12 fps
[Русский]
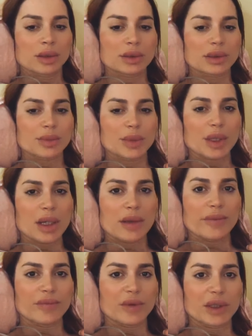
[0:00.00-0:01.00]

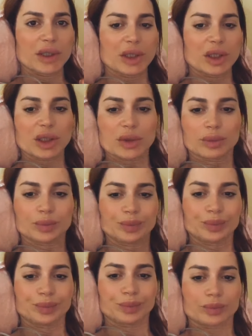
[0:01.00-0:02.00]
Собираем вещи.
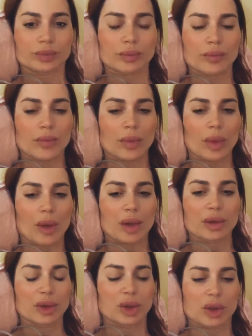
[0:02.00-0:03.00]

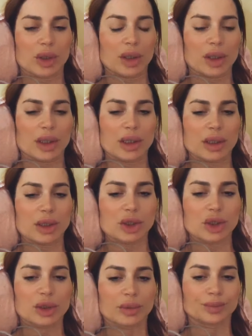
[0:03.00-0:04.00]
Да,
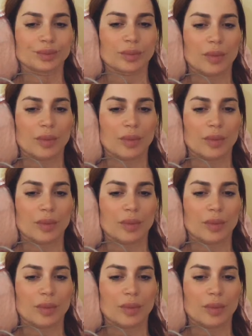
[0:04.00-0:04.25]
конечно.